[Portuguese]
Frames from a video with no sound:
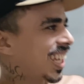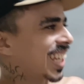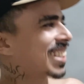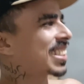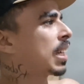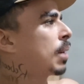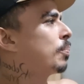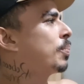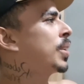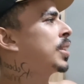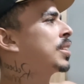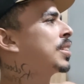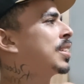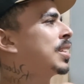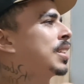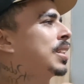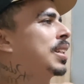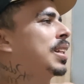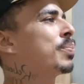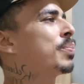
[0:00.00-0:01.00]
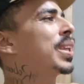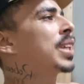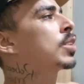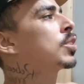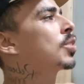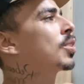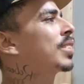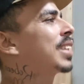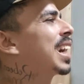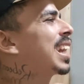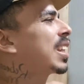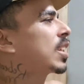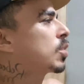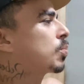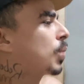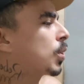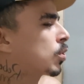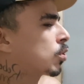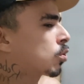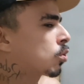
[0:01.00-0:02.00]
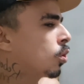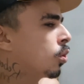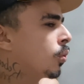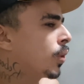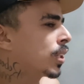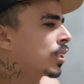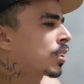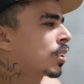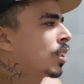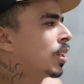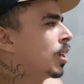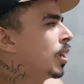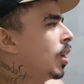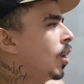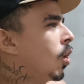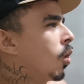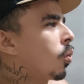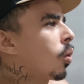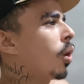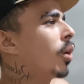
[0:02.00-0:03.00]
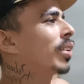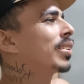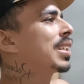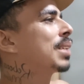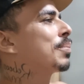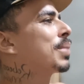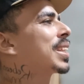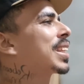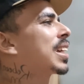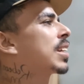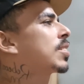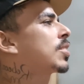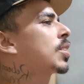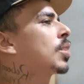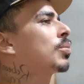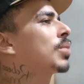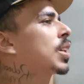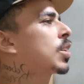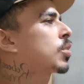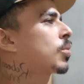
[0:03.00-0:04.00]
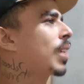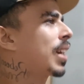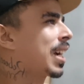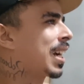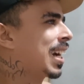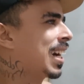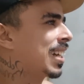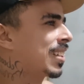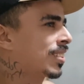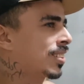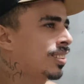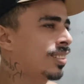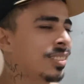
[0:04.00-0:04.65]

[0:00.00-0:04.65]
quer saber de impressionar as pessoas com a ornamentação da sua casa.